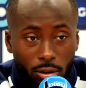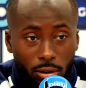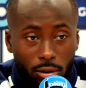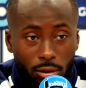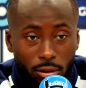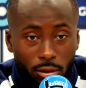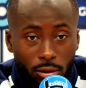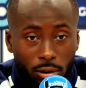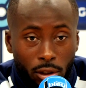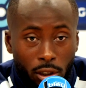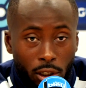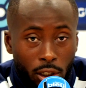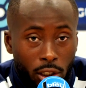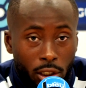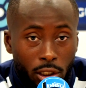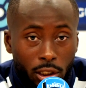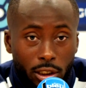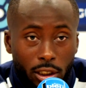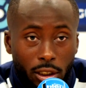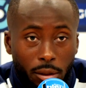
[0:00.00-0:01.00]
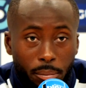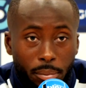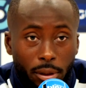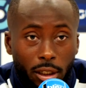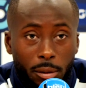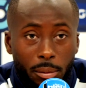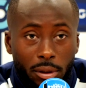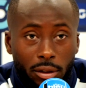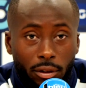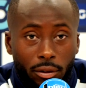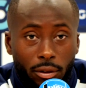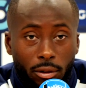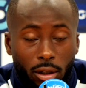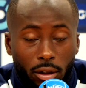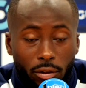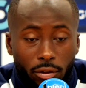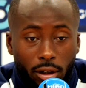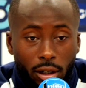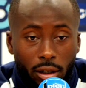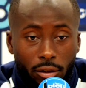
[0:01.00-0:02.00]
Euh, c'est une perte, mais il va
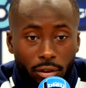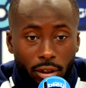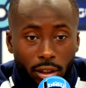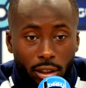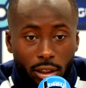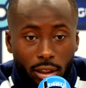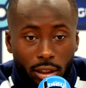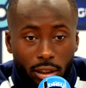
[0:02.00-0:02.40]
falloir faire avec